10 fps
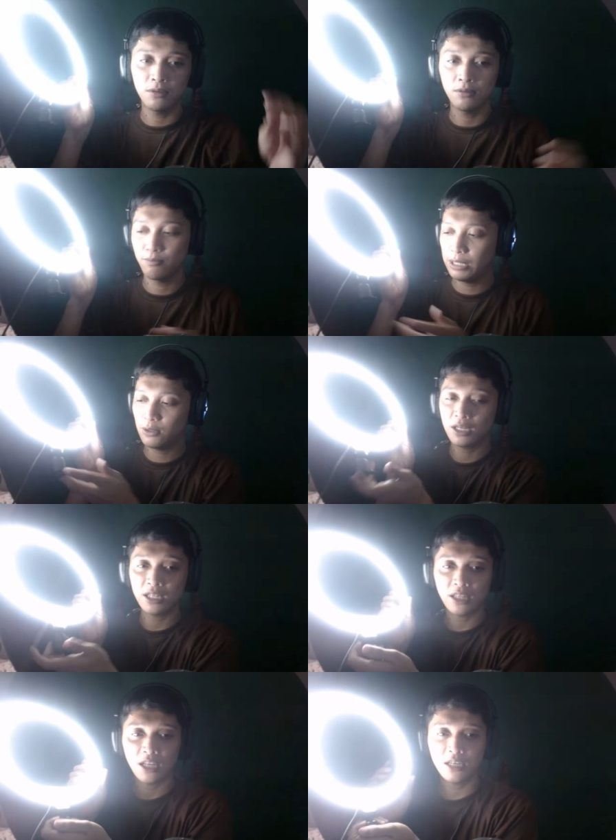Belog
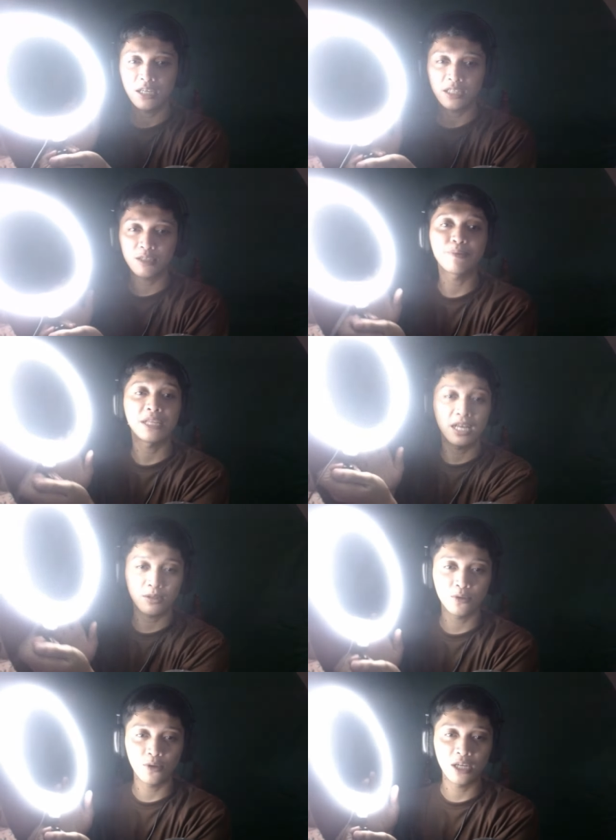lang talaga, tas
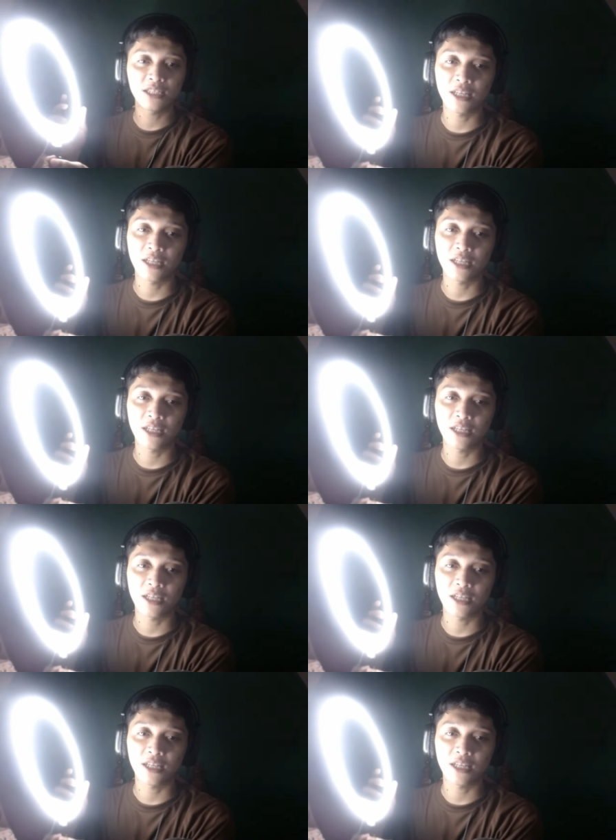pinatong ko lang sa